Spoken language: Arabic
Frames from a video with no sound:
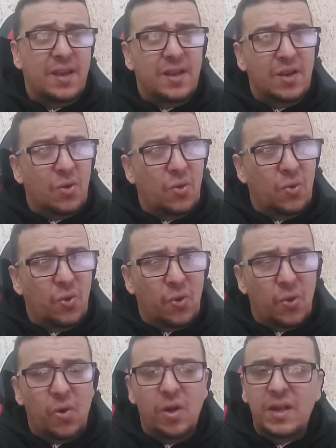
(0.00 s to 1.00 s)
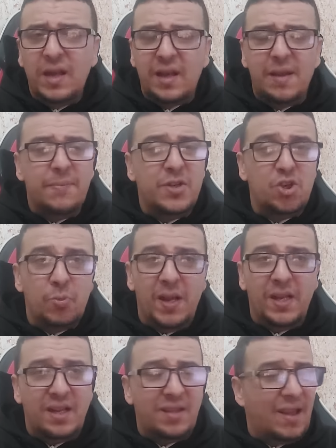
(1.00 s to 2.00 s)
يقول له روح لكن مش
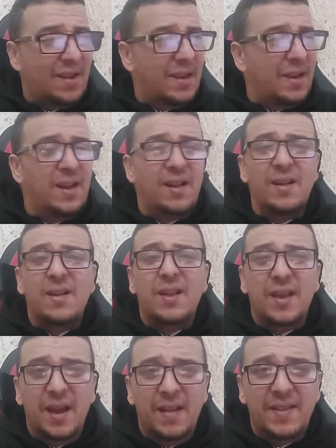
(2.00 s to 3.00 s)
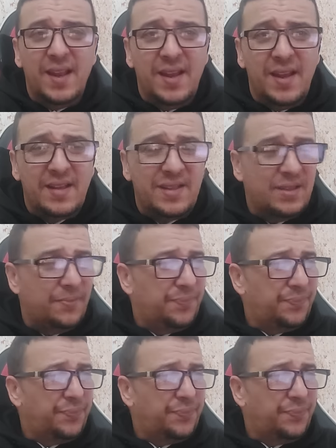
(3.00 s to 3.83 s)
بهذيك الطريقه عند الناس